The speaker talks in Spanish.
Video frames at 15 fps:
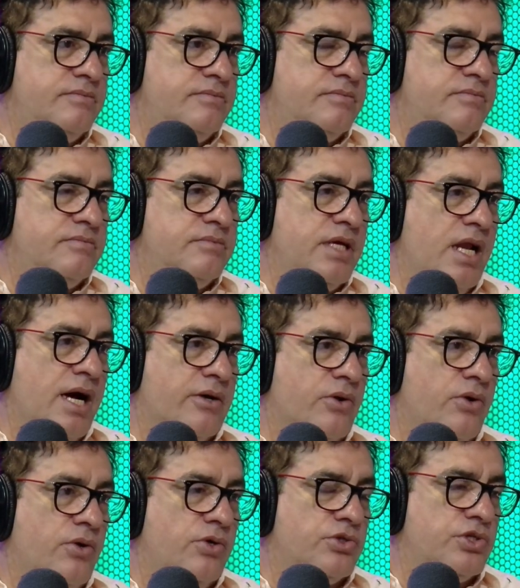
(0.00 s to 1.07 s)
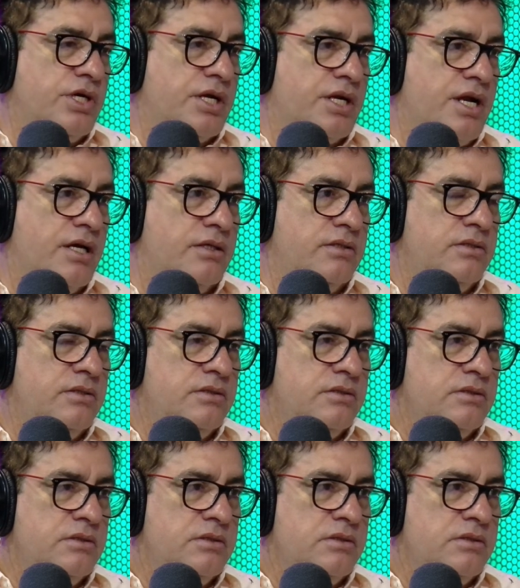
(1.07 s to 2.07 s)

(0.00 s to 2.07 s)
No, milagro, no, milagro,